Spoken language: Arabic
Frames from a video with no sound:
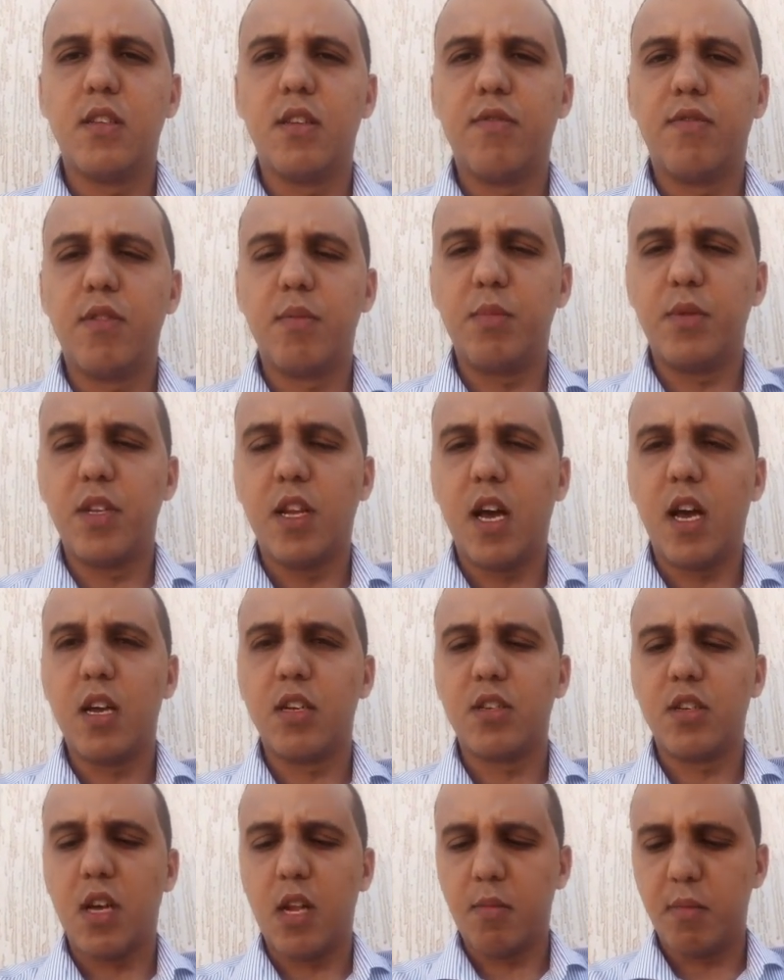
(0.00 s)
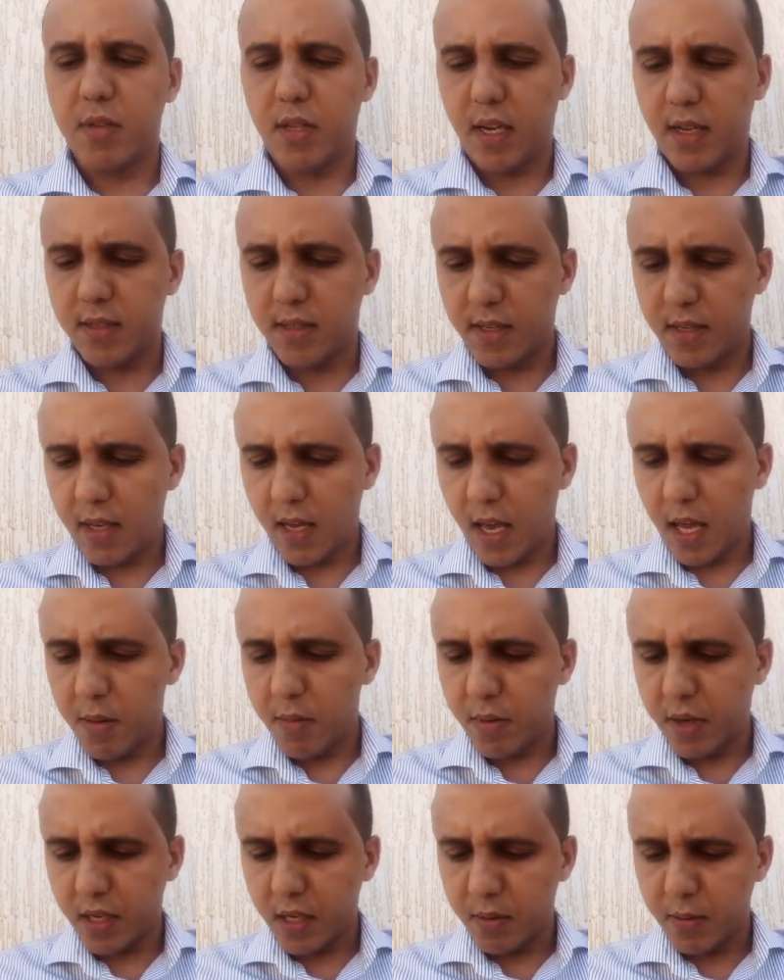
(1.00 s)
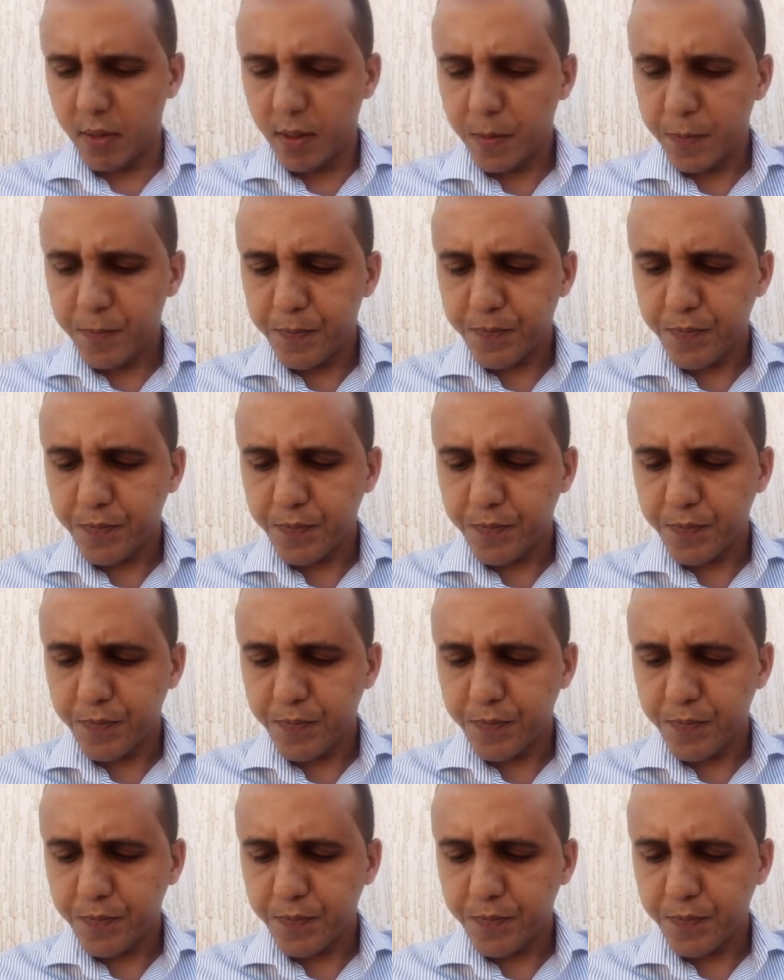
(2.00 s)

في المنهاج المدرسي المغربي